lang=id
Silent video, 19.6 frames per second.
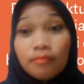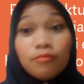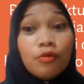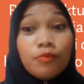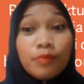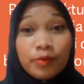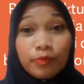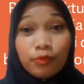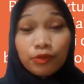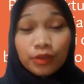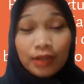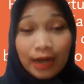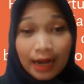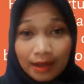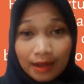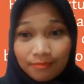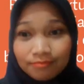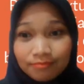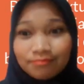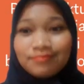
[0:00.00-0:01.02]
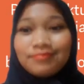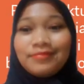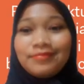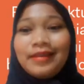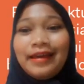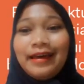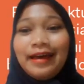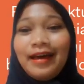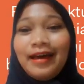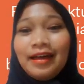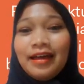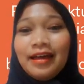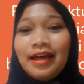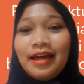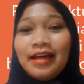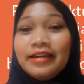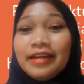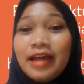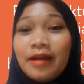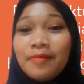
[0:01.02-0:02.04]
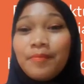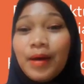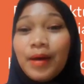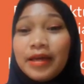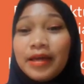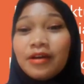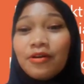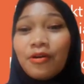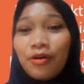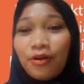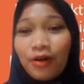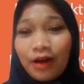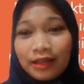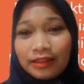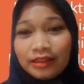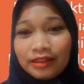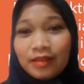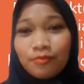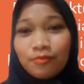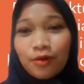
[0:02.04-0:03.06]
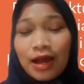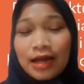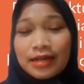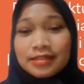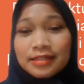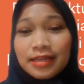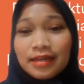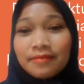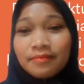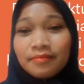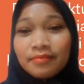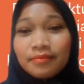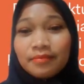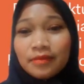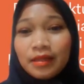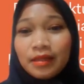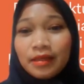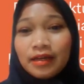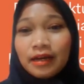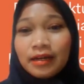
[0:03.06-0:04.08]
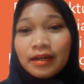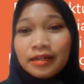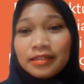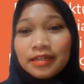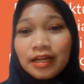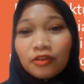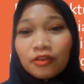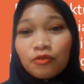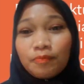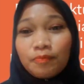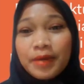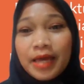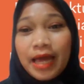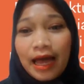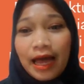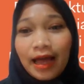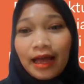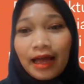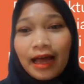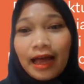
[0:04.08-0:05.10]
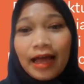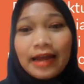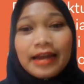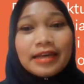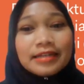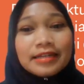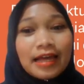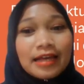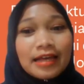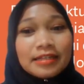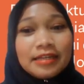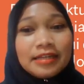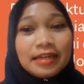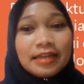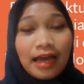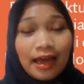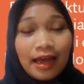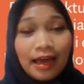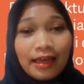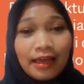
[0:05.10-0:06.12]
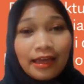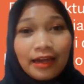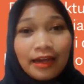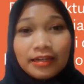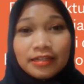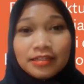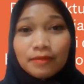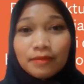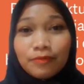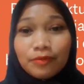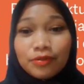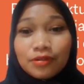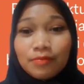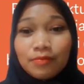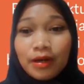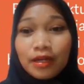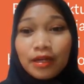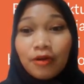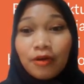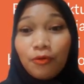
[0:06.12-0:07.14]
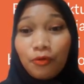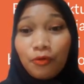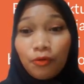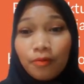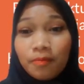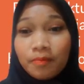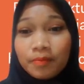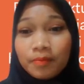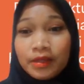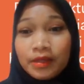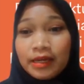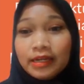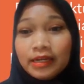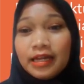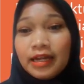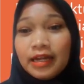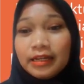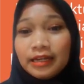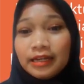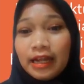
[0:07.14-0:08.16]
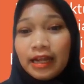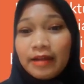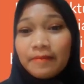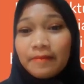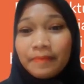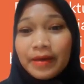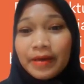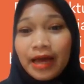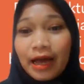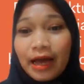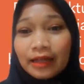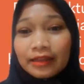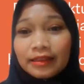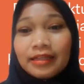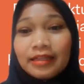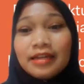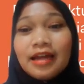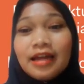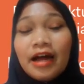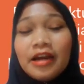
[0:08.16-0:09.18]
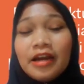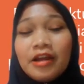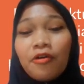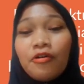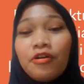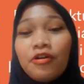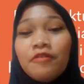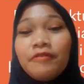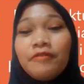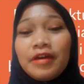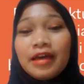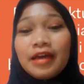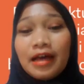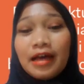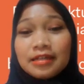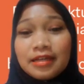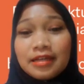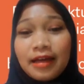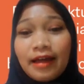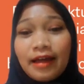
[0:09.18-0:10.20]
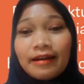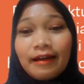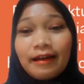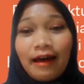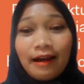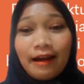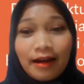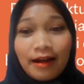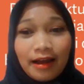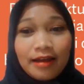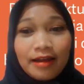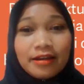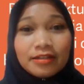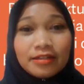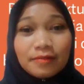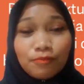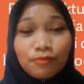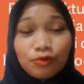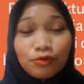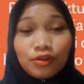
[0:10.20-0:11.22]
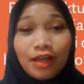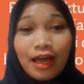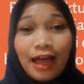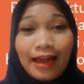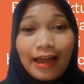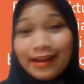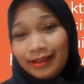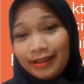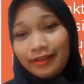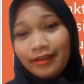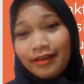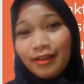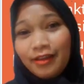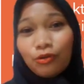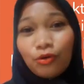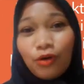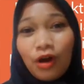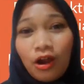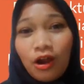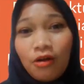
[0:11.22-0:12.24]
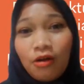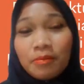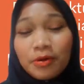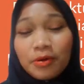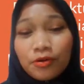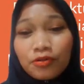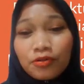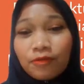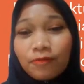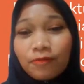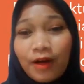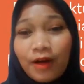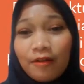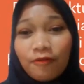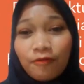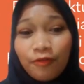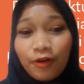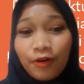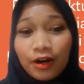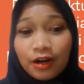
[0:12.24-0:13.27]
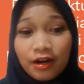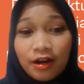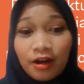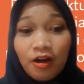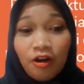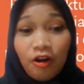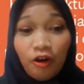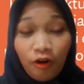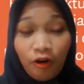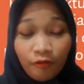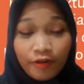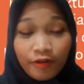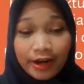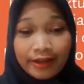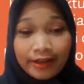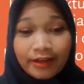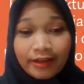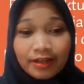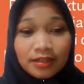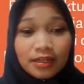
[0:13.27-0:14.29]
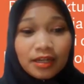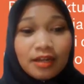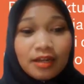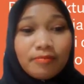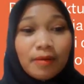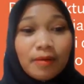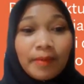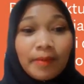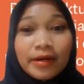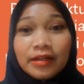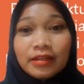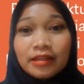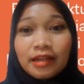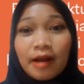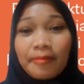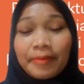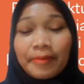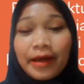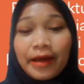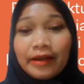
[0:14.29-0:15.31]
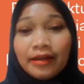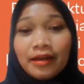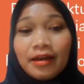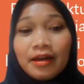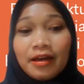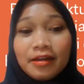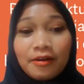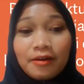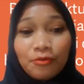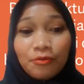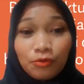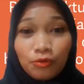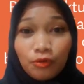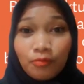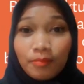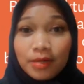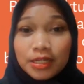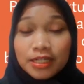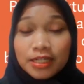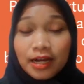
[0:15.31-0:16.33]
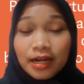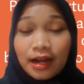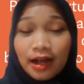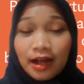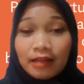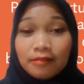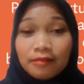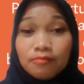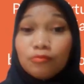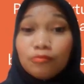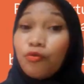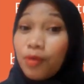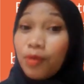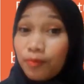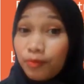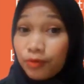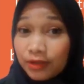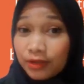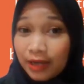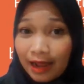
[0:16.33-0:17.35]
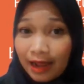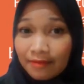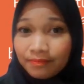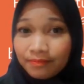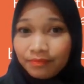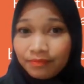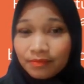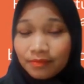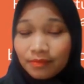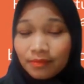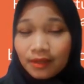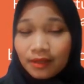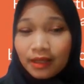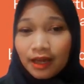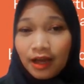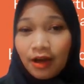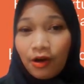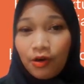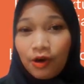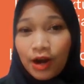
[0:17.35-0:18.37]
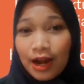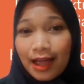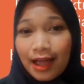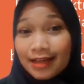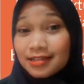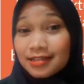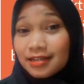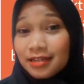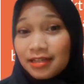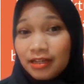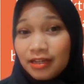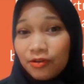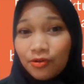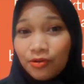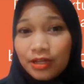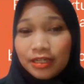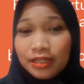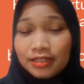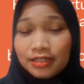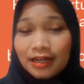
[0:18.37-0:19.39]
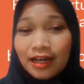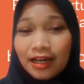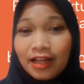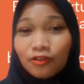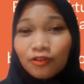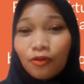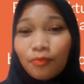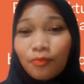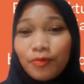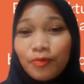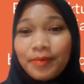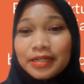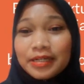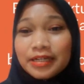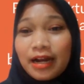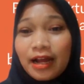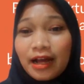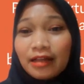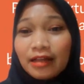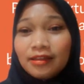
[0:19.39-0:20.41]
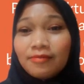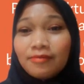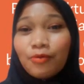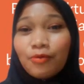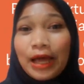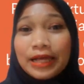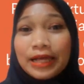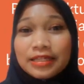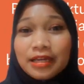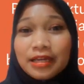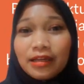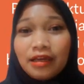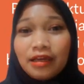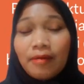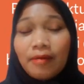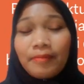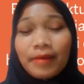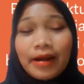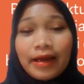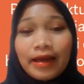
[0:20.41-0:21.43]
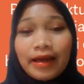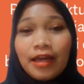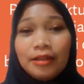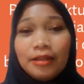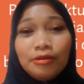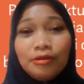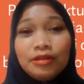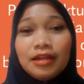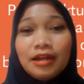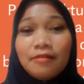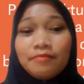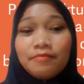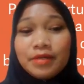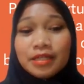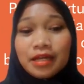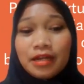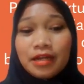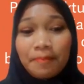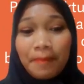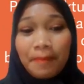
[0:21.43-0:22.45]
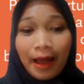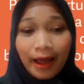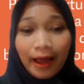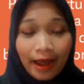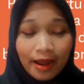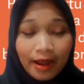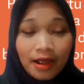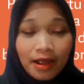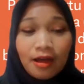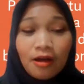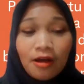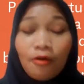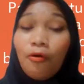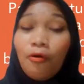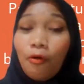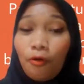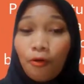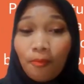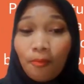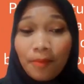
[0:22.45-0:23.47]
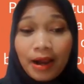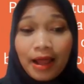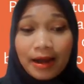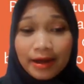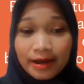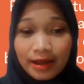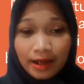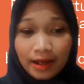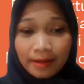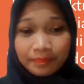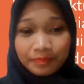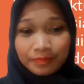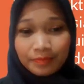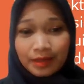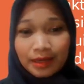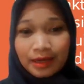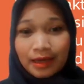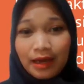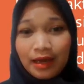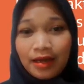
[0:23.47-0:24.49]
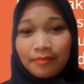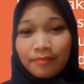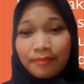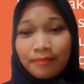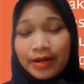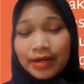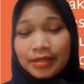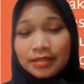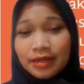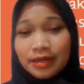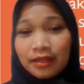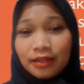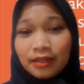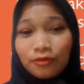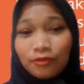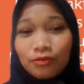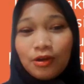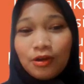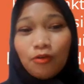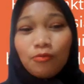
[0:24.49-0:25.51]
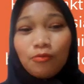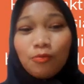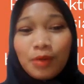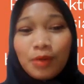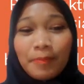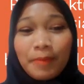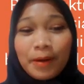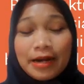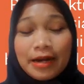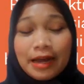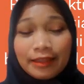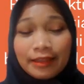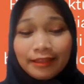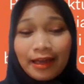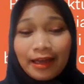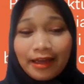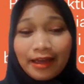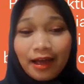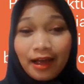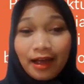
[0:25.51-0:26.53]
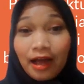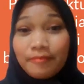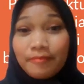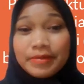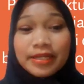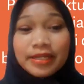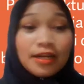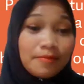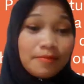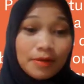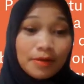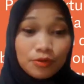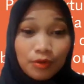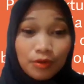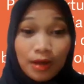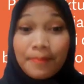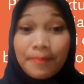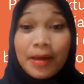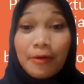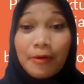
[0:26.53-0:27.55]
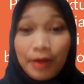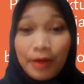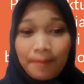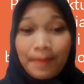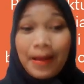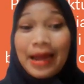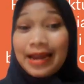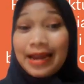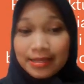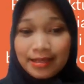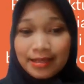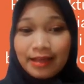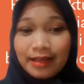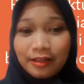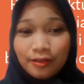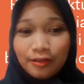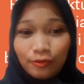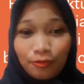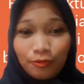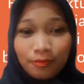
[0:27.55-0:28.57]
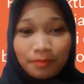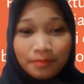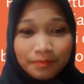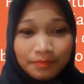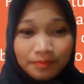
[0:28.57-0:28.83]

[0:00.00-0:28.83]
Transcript: bumi putra ya dan bagi golongan timur asing yang di satu pihak ada sanksinya yang disebut sebagai hukum dan di lain pihak tidak dikodifikasikan karena disebut adat. Itu kalau menurut Van Vollenhoven. Jadi memang diterapkannya hanya untuk masyarakat bumi putra ya orang asli Indonesia ataupun masyarakat timur asing yang mereka itu tidak bisa dipakai hukum Belanda ya pada saat itu ya umumnya perdata ya nggak bisa dimasukkan BW pada saat itu